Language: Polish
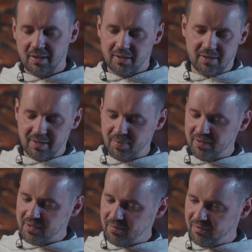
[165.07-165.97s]
I tak
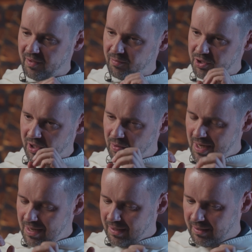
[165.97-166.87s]
naprawdę ja bym Wam chciał
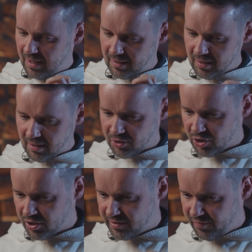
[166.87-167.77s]
na kilka
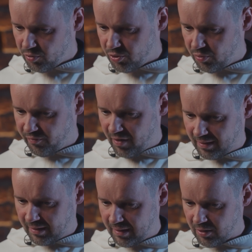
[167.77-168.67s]
rzeczy zwrócić
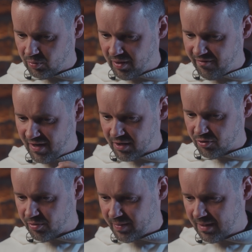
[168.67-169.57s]
uwagę, które
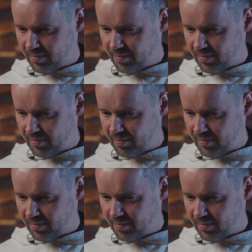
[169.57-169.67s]
warto sobie